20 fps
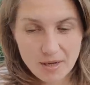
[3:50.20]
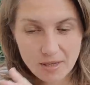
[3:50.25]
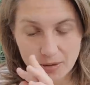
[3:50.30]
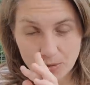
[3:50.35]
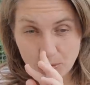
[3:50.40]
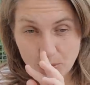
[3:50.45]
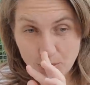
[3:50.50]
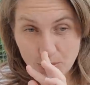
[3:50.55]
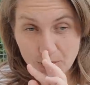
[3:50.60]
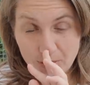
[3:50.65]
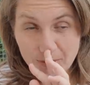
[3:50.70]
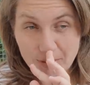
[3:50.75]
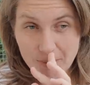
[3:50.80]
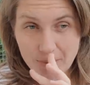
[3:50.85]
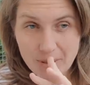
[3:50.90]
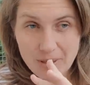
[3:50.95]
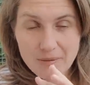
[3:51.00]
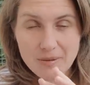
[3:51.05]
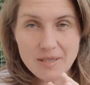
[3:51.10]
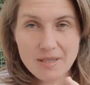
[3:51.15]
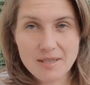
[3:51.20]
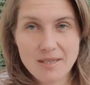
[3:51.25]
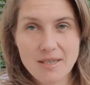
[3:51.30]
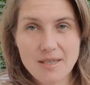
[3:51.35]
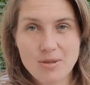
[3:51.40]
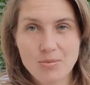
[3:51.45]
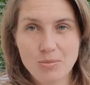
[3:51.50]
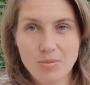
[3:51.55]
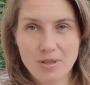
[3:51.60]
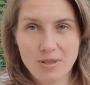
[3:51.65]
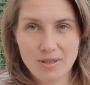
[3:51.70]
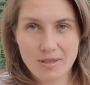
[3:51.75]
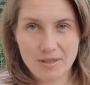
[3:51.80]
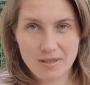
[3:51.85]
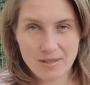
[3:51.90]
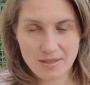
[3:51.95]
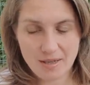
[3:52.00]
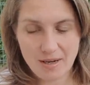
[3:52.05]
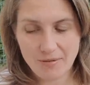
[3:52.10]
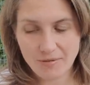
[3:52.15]
Ну, во-первых, здесь мы
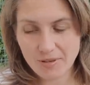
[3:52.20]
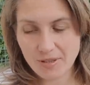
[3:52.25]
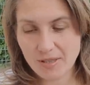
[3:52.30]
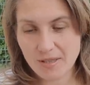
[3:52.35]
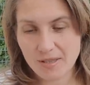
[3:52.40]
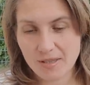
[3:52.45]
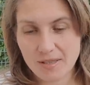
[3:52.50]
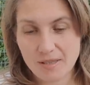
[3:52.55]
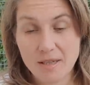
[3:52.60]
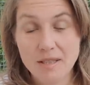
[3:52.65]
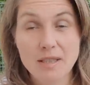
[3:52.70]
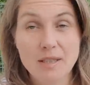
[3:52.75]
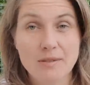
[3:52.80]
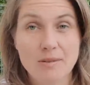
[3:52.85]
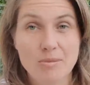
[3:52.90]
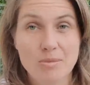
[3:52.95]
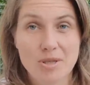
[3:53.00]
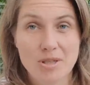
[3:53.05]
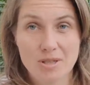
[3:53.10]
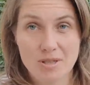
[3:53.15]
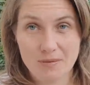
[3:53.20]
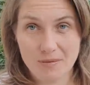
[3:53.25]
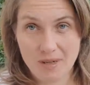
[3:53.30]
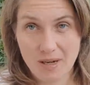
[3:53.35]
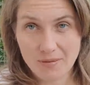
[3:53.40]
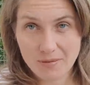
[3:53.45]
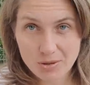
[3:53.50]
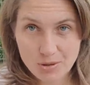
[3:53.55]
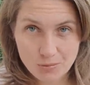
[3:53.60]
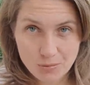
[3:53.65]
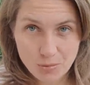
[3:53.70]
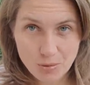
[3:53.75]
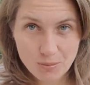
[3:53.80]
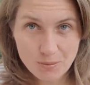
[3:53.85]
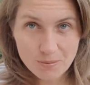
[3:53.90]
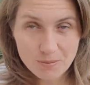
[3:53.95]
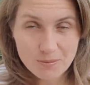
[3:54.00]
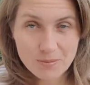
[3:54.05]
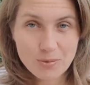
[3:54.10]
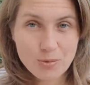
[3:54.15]
явно сталкиваемся с воровством
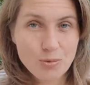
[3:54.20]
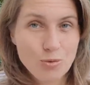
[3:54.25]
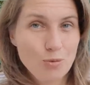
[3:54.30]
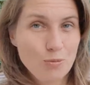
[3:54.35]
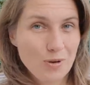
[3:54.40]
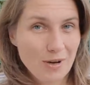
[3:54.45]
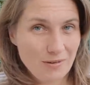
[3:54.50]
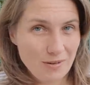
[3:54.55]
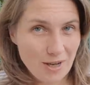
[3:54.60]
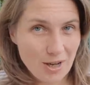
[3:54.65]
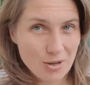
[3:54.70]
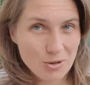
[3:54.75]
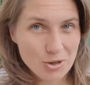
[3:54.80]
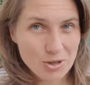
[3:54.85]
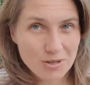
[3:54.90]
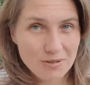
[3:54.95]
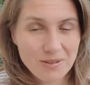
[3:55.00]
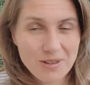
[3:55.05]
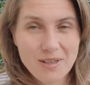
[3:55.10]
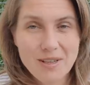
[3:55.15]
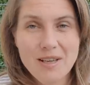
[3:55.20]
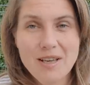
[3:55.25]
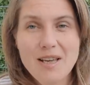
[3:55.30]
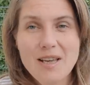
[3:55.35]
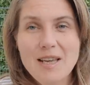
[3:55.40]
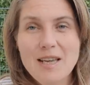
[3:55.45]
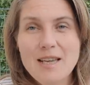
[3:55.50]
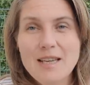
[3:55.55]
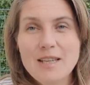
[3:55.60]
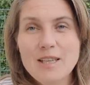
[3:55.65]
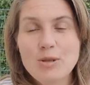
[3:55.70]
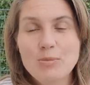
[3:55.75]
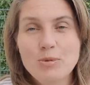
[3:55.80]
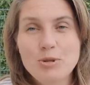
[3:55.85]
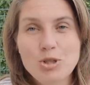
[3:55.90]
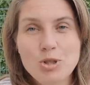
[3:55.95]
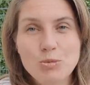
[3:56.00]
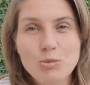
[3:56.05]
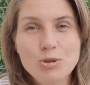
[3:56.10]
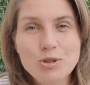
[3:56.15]
управляющего, и
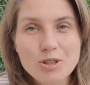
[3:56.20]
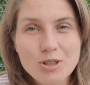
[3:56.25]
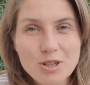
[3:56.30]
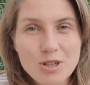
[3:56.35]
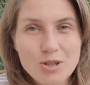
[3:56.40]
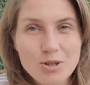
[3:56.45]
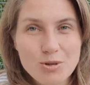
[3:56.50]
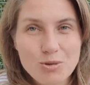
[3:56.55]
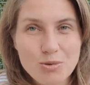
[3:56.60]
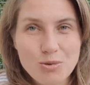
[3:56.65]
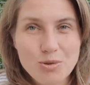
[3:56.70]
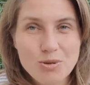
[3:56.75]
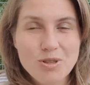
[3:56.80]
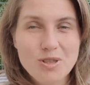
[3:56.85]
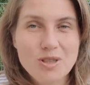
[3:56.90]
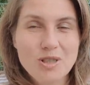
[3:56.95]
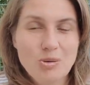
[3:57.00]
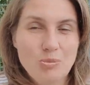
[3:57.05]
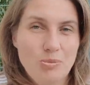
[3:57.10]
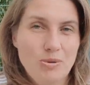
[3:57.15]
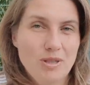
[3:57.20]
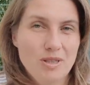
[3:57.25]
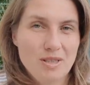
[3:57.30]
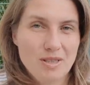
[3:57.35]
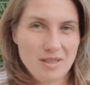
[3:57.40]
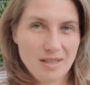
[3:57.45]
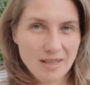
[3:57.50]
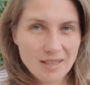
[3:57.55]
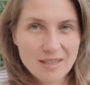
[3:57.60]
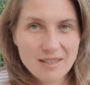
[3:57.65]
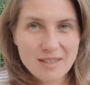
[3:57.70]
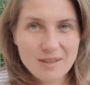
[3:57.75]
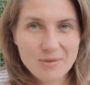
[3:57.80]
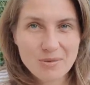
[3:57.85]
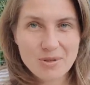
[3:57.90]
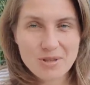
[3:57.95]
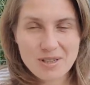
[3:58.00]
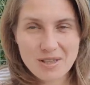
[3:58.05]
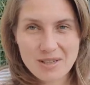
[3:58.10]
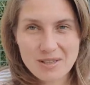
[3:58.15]
почему-то Христос не порицает
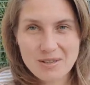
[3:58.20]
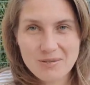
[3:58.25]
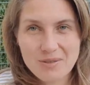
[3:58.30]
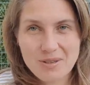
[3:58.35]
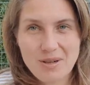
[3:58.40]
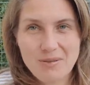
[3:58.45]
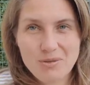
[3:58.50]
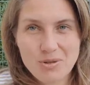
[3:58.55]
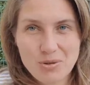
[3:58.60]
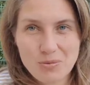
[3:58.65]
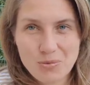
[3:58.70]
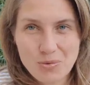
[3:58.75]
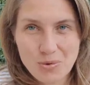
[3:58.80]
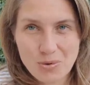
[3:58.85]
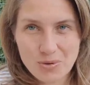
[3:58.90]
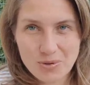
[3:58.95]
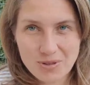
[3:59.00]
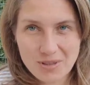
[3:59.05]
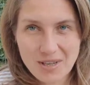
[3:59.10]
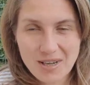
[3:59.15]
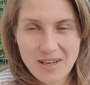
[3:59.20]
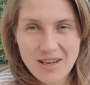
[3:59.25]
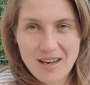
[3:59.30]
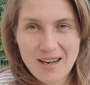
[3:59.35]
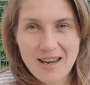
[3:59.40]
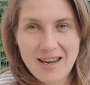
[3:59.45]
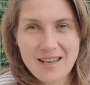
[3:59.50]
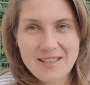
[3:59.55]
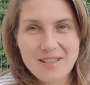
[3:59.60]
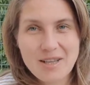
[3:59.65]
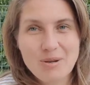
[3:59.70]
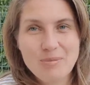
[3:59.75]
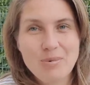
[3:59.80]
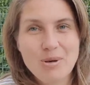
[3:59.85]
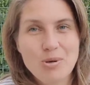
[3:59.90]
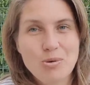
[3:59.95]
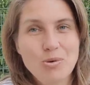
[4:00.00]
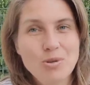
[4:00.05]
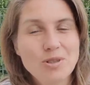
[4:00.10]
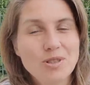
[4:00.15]
его за это воровство, да, а
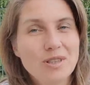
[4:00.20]
наоборот